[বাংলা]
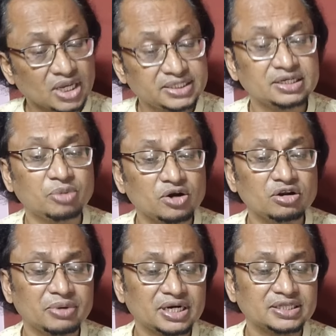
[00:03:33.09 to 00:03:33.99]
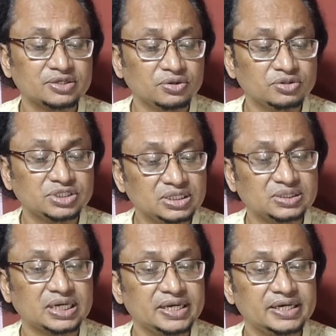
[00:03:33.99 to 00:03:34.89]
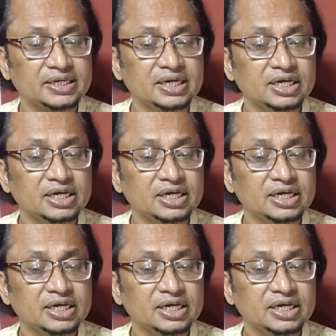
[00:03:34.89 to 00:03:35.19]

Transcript: এদিকে মঙ্গলবার রাতে গরু ছিনতাইয়ের